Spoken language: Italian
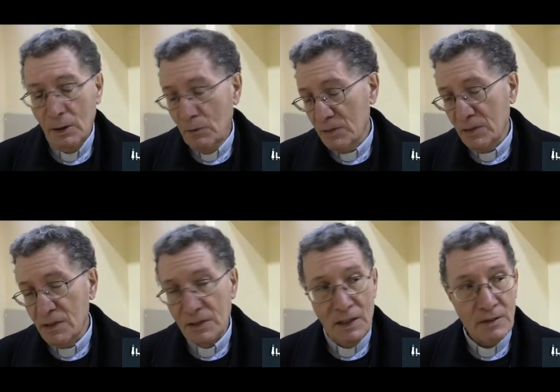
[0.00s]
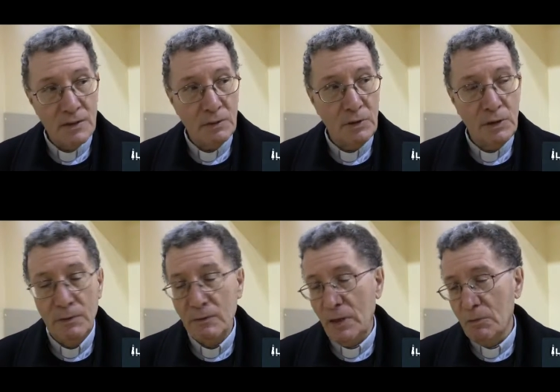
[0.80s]
questa istanza e quindi
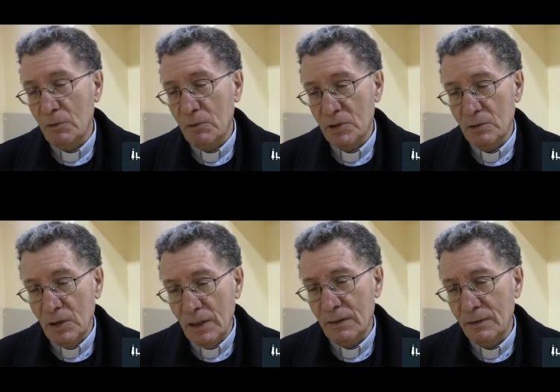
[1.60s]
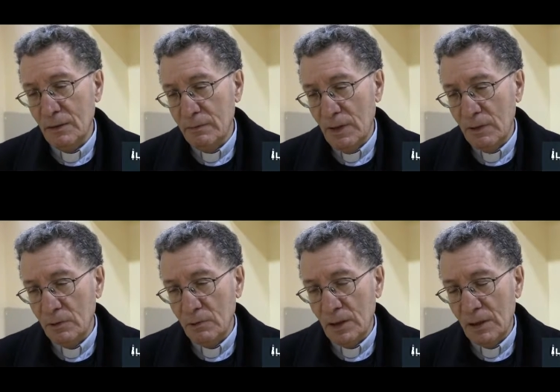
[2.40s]
vivremo questo grande
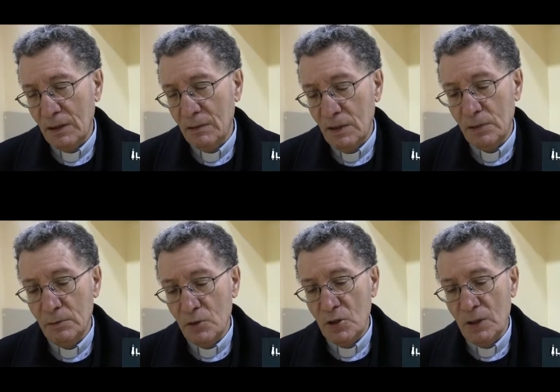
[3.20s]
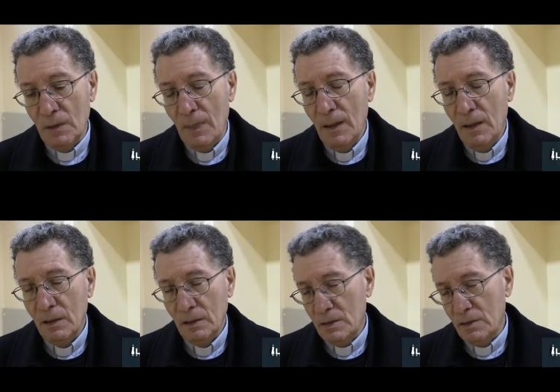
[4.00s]
evento, una grande liturgia
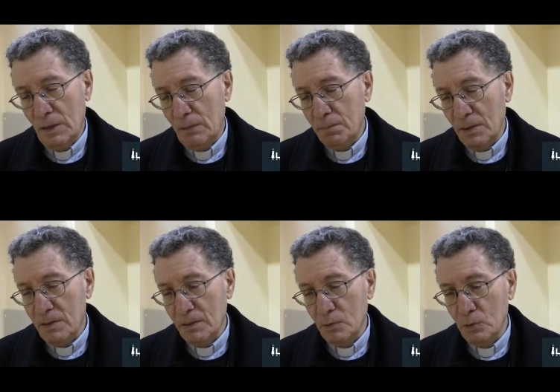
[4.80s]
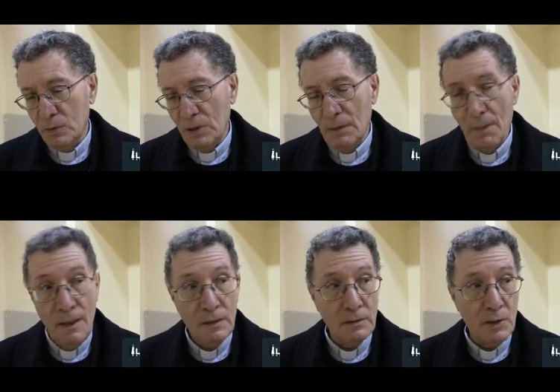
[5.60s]
che sarà presieduta
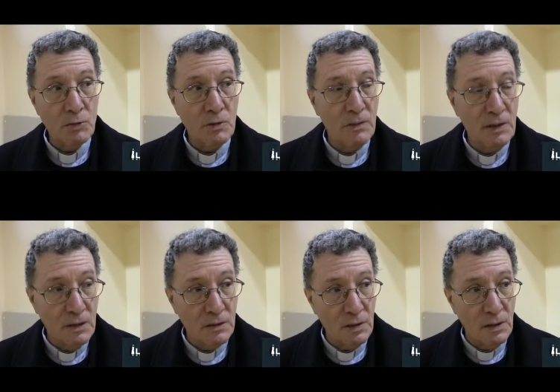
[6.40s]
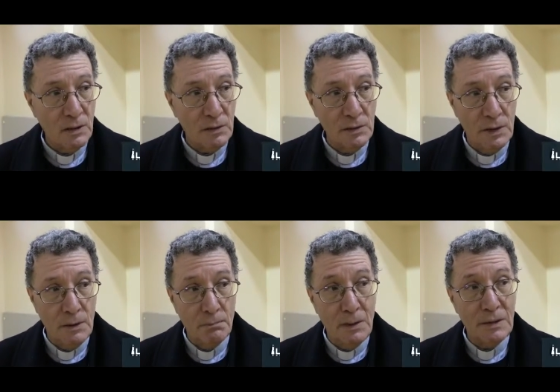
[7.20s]
da Sua Eminenza il
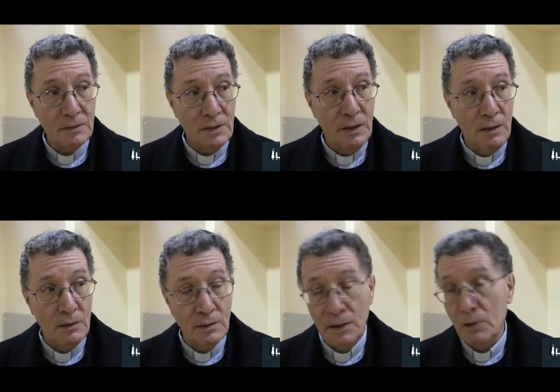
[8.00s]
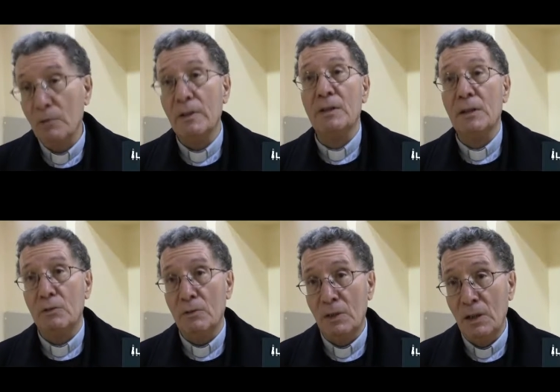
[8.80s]
Cardinale Bertello, che è
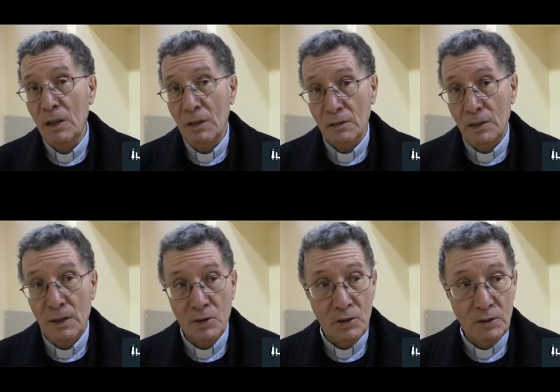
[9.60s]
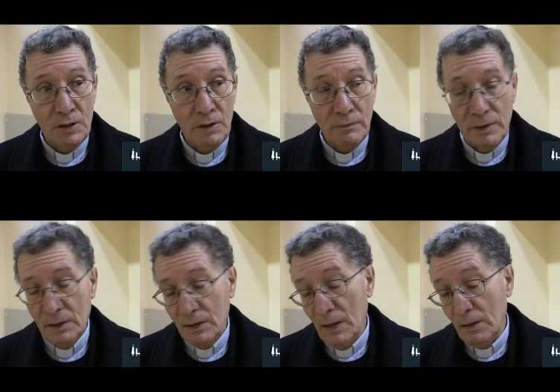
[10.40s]
governatore della città del
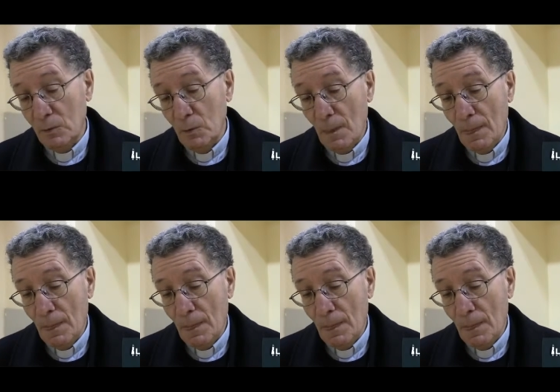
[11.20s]
Vaticano.